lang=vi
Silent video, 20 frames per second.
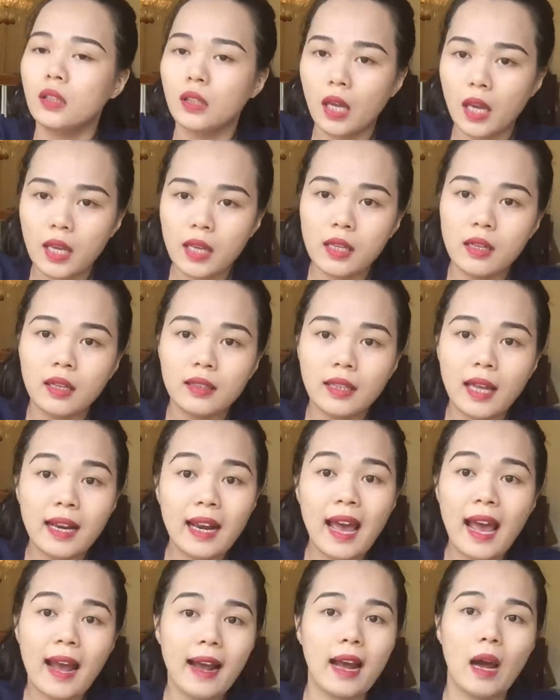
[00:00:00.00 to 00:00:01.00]
thì người ta
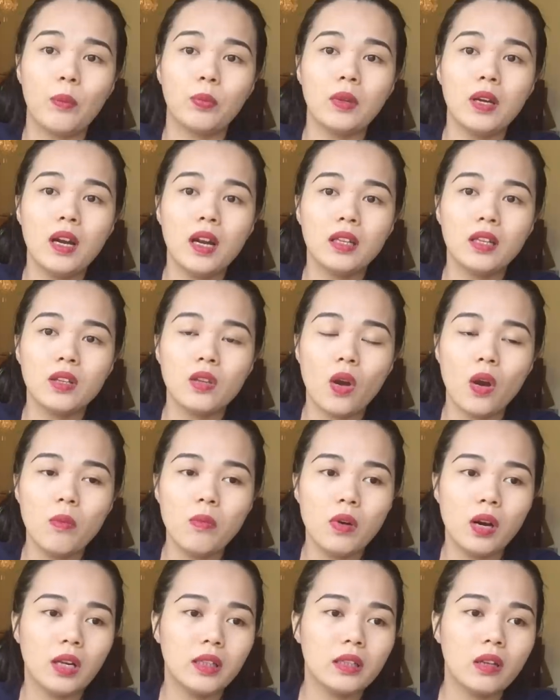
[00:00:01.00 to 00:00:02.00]
đã ăn học tới nơi tới
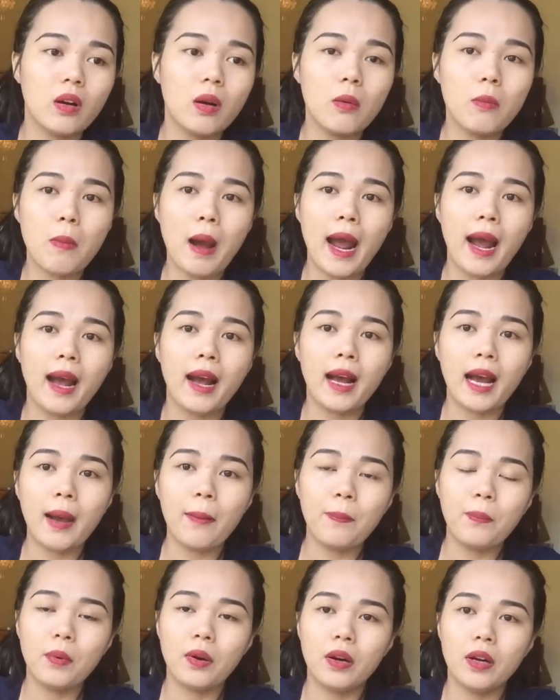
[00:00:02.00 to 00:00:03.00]
chốn rồi người ta có bằng
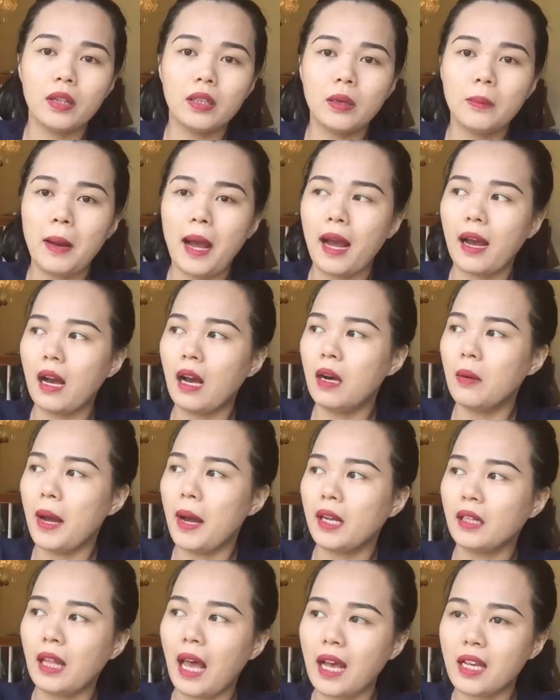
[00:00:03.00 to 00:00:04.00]
cấp rồi nó bằng ờ
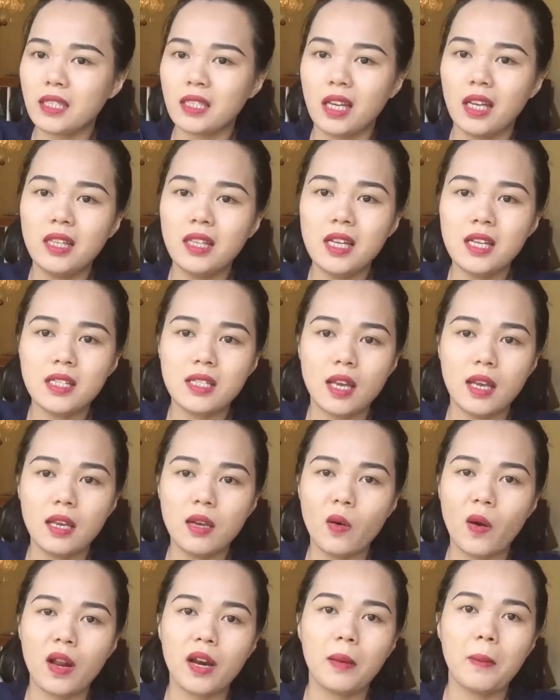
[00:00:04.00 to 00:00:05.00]
bằng thạc sĩ tiến
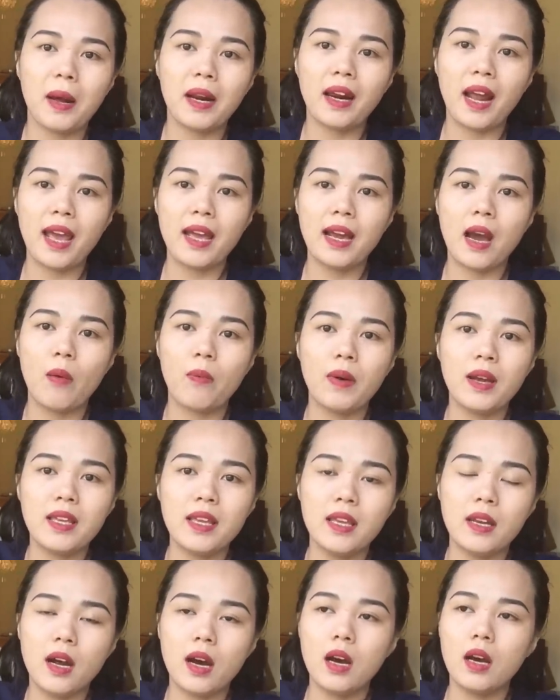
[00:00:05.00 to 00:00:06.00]
sĩ hoặc là bằng đại học hay
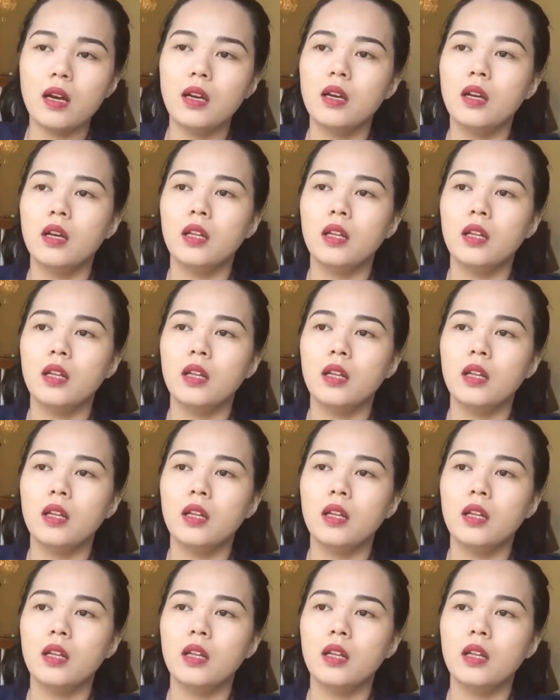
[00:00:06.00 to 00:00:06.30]
gì đó